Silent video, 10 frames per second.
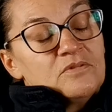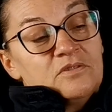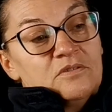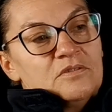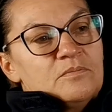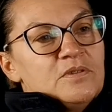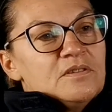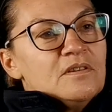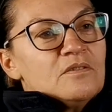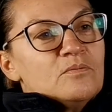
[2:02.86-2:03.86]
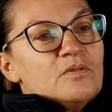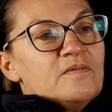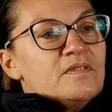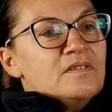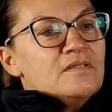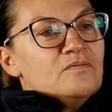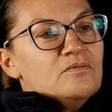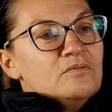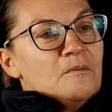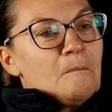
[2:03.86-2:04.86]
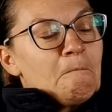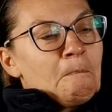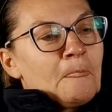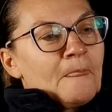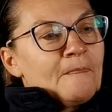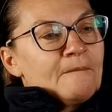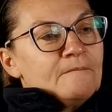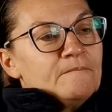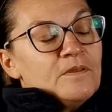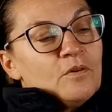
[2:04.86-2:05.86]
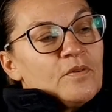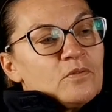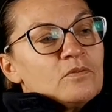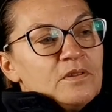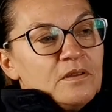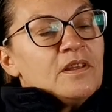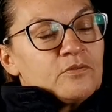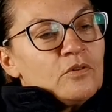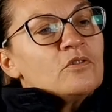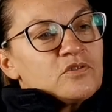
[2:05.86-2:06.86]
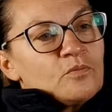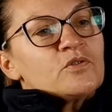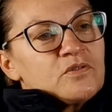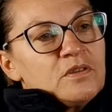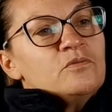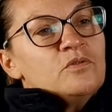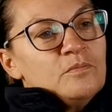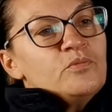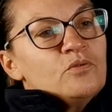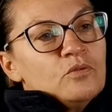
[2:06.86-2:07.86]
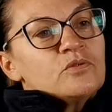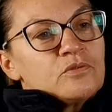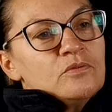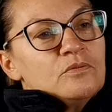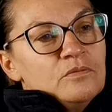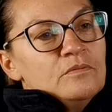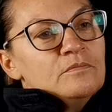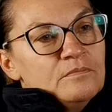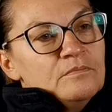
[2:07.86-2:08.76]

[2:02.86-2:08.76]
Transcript: On dit, tiens, c'est bizarre comment ils vivent. Et en fin de compte, la, tolérance, je pense que c'est une des plus grosses. Euh.